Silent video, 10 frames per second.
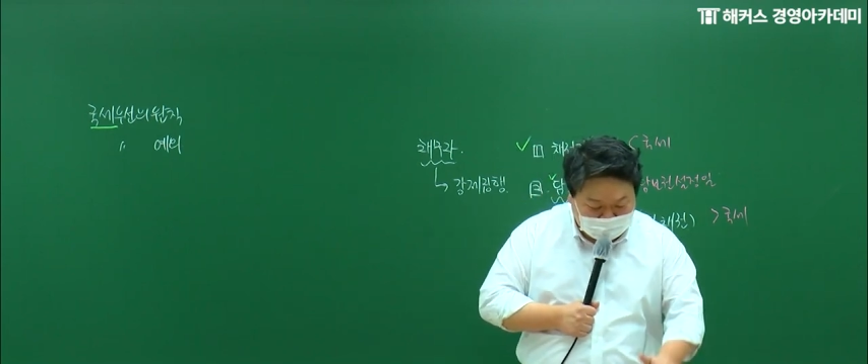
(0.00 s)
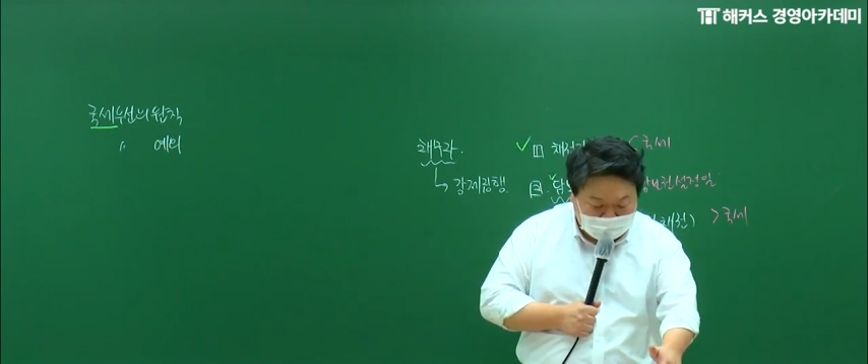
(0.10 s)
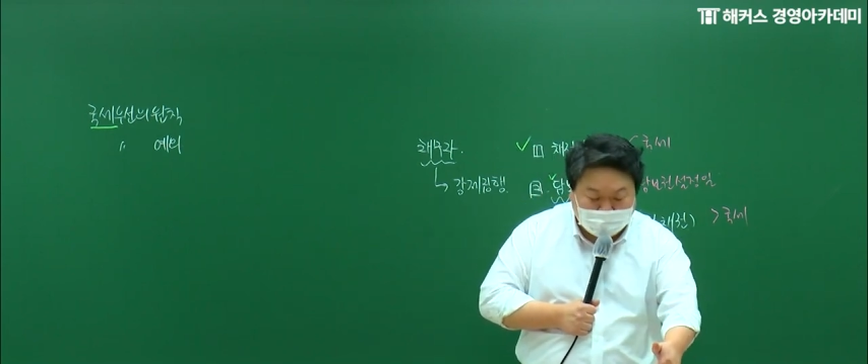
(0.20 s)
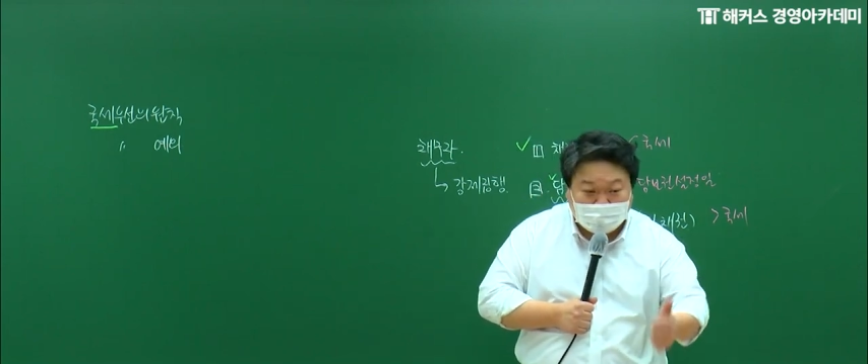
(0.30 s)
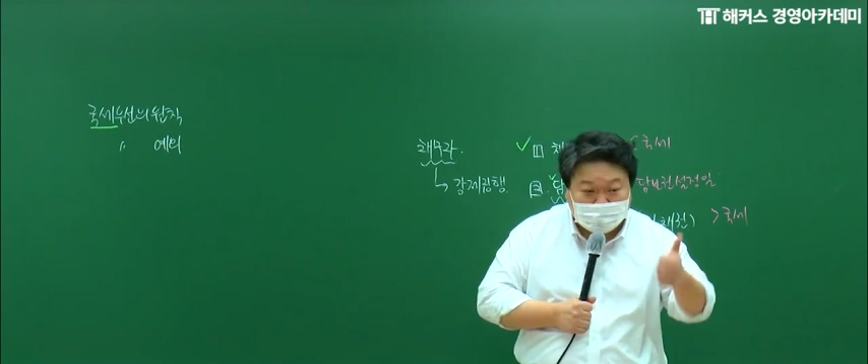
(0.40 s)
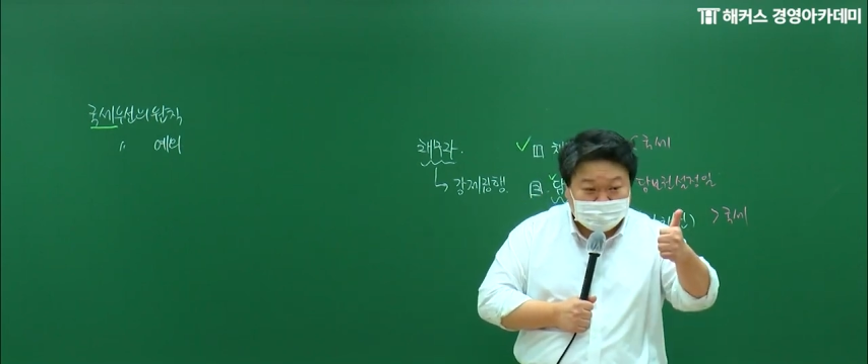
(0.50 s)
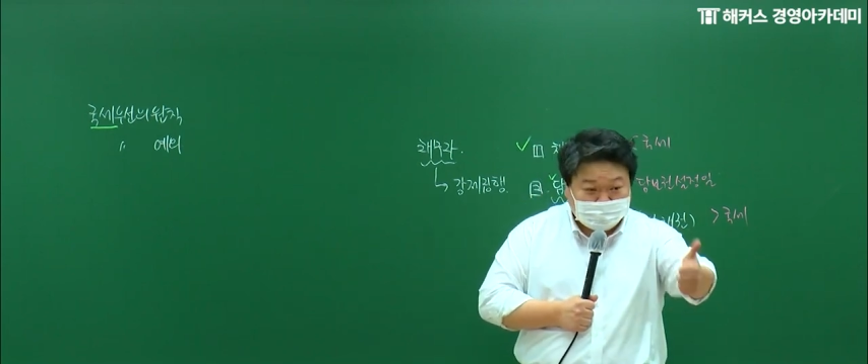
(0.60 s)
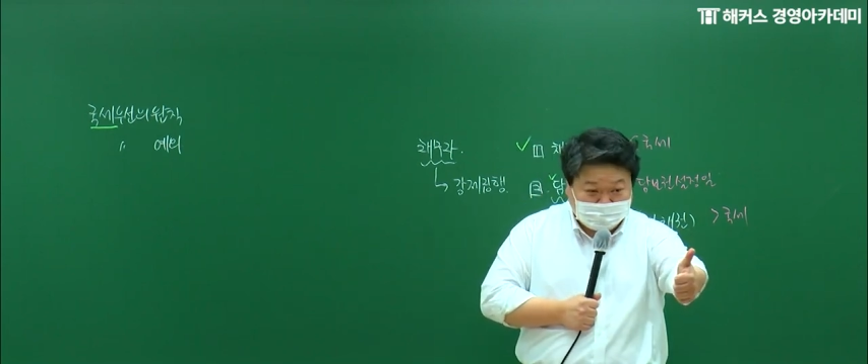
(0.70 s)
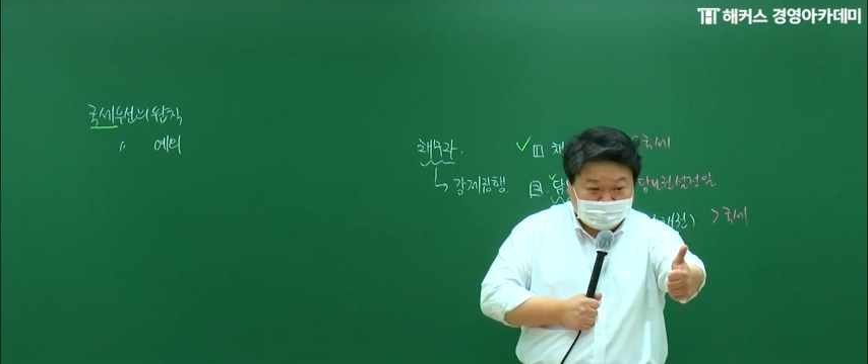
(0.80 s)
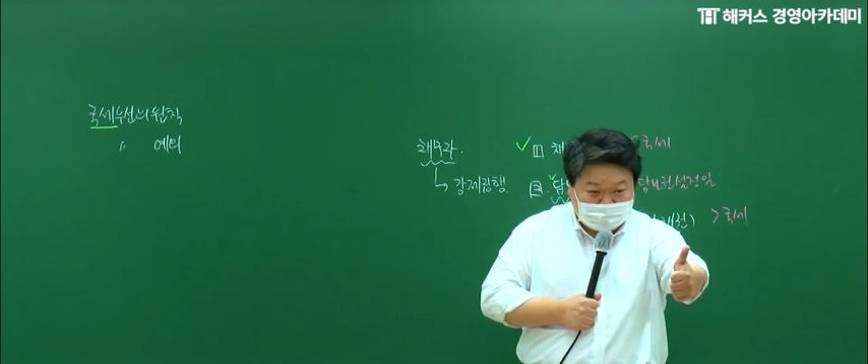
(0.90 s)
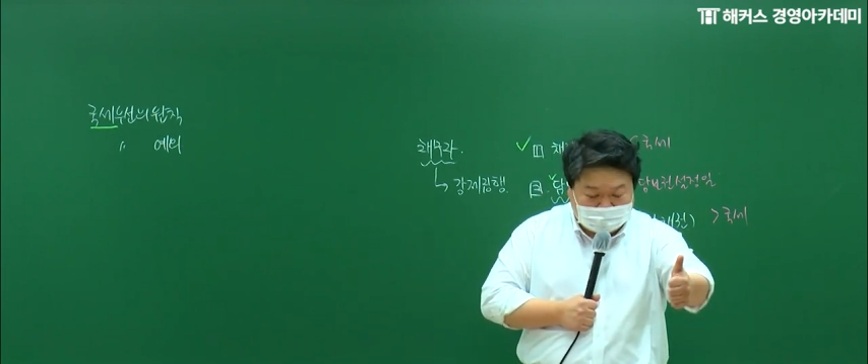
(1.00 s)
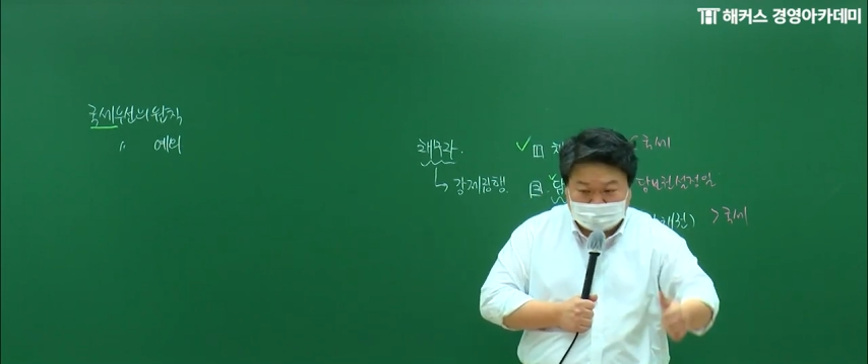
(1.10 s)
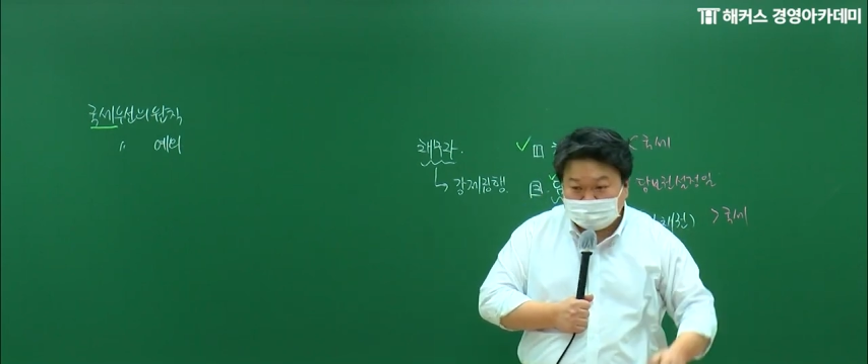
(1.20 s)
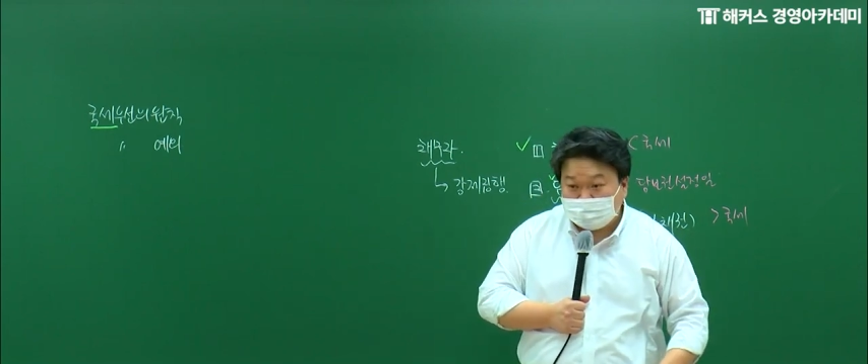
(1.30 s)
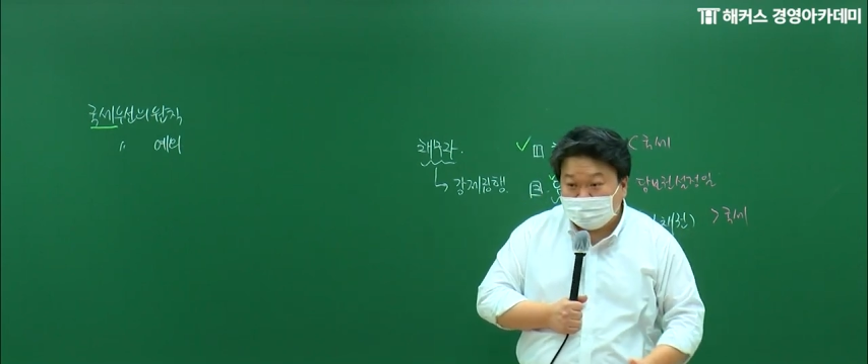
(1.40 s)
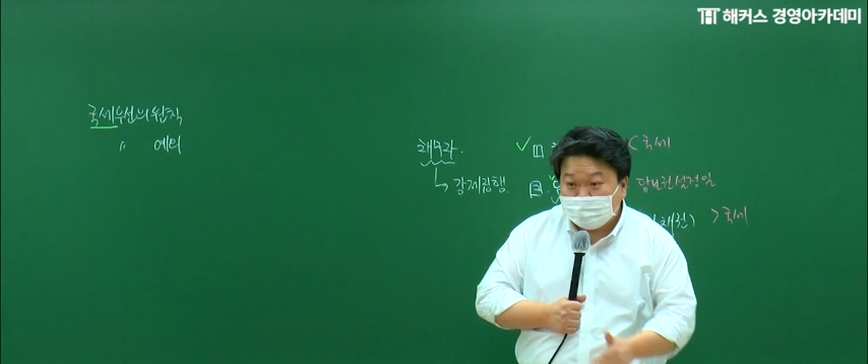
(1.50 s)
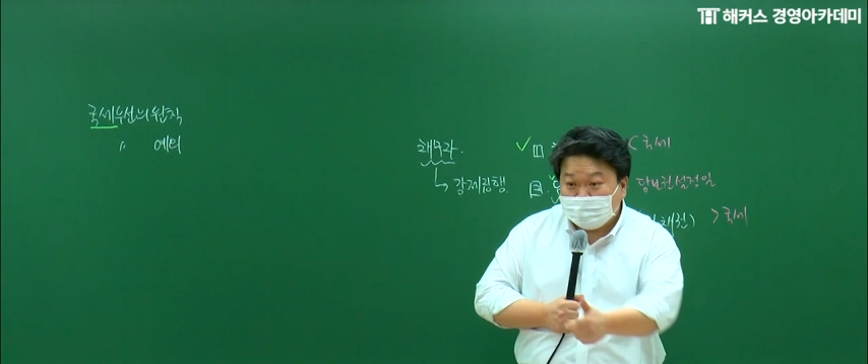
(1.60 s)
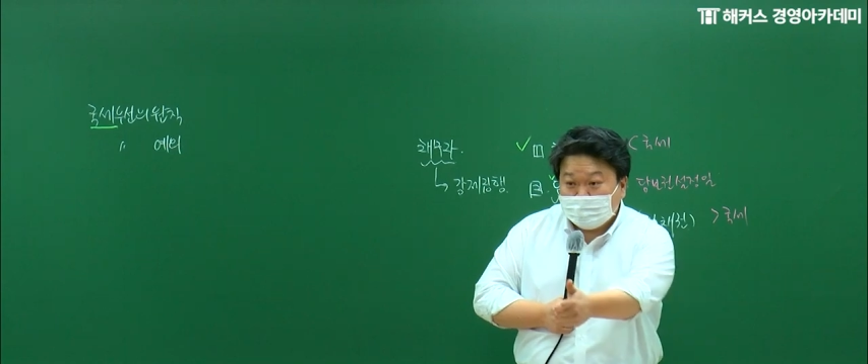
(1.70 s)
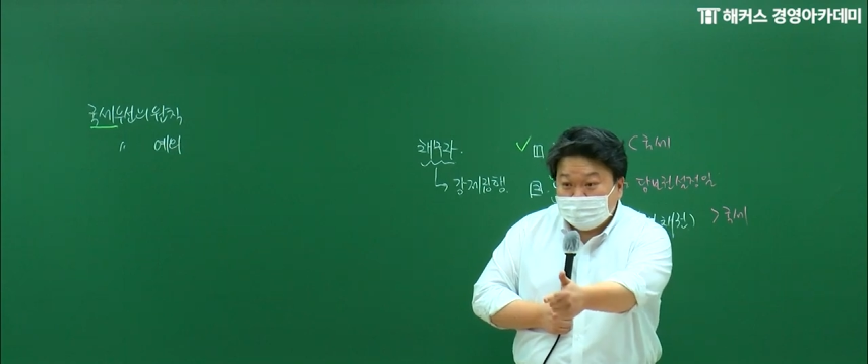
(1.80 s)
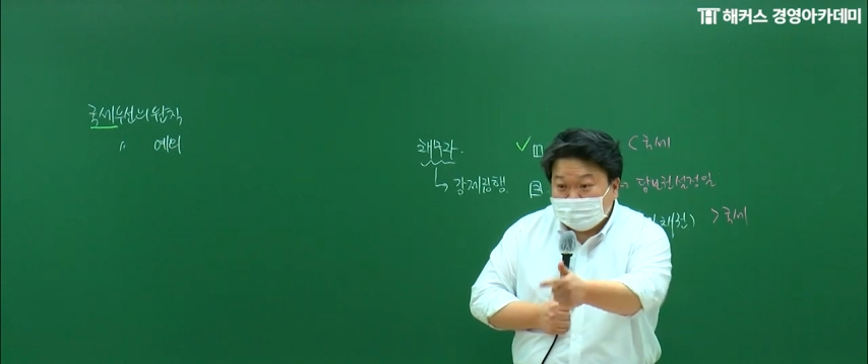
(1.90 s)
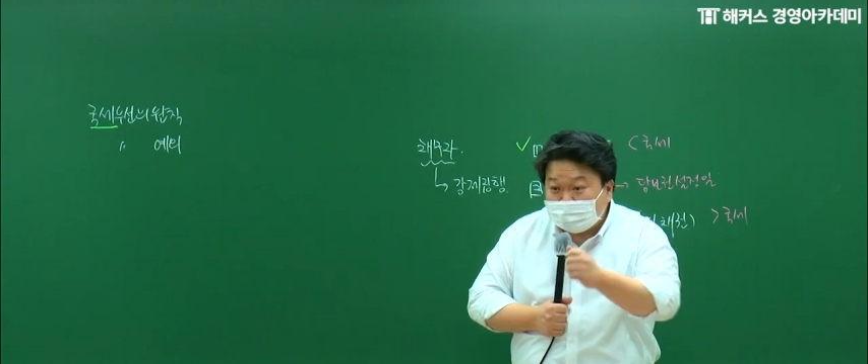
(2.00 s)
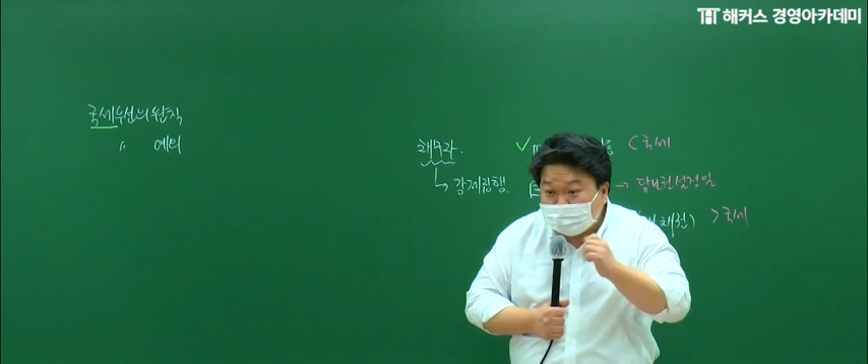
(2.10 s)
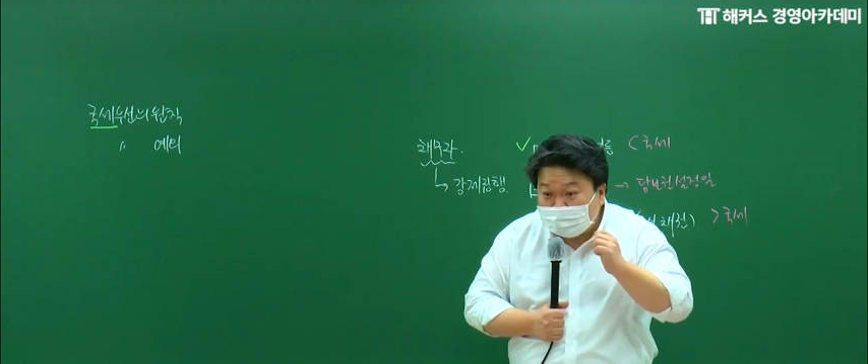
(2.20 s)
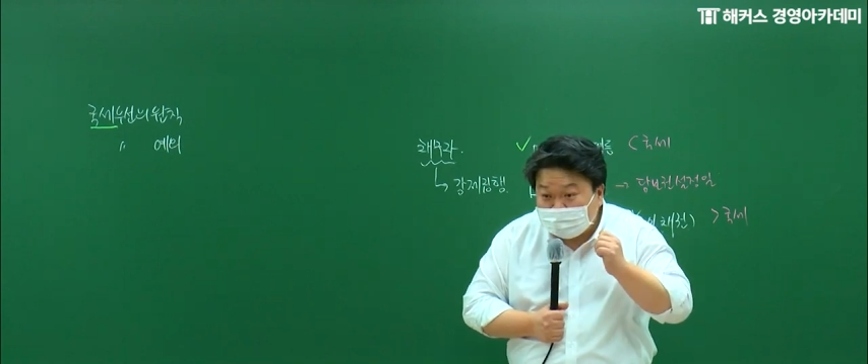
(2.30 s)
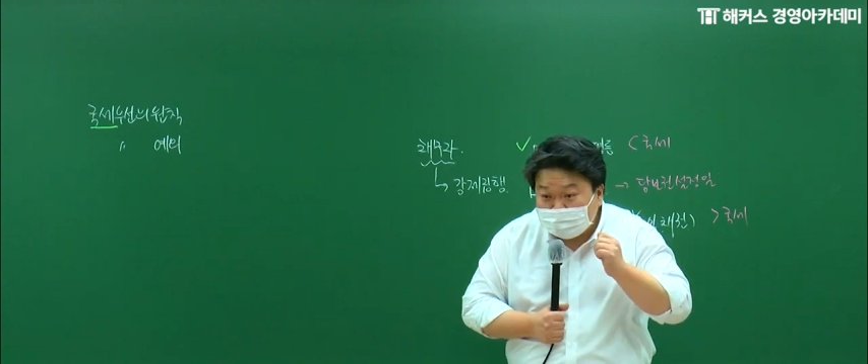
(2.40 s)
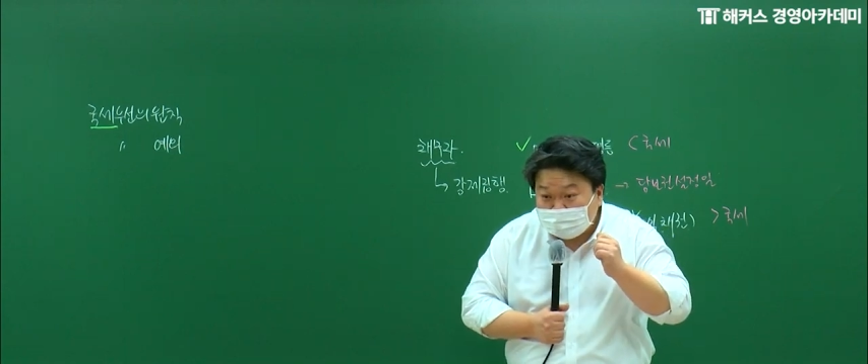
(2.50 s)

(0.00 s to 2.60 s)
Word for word: 대박 짱이야 짱. 자체예요?